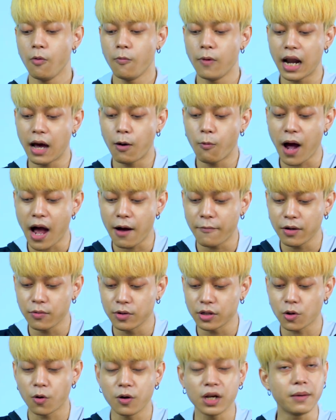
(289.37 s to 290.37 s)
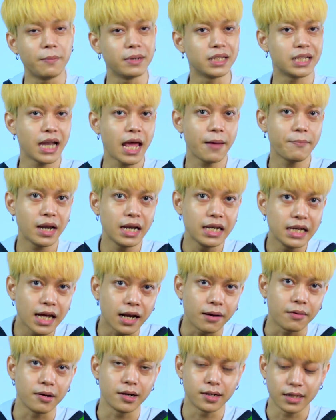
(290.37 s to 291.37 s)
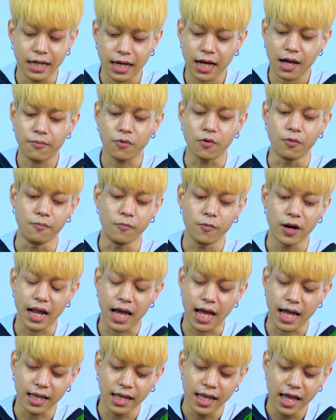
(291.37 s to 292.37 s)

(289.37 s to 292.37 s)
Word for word: เวลาวางไว้บนโต๊ะเนี่ยมันจะได้ไม่เลื่อนนะครับผมเวลา